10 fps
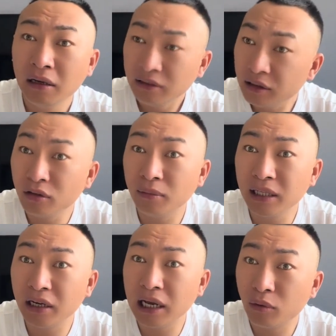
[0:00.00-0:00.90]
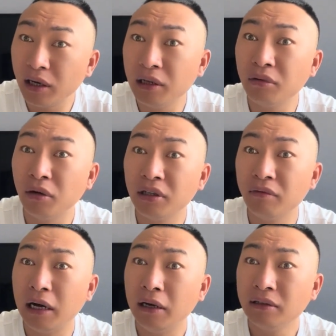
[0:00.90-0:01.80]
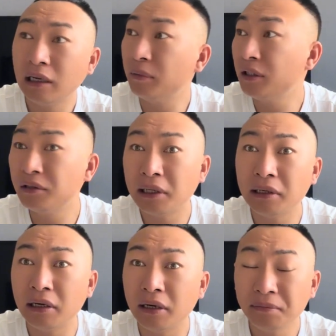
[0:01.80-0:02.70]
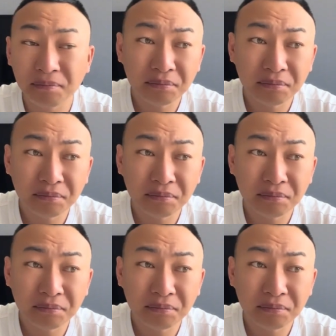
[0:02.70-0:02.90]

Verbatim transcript: 那就这么定了。过两天我找个地方，咱们是上哪儿呢？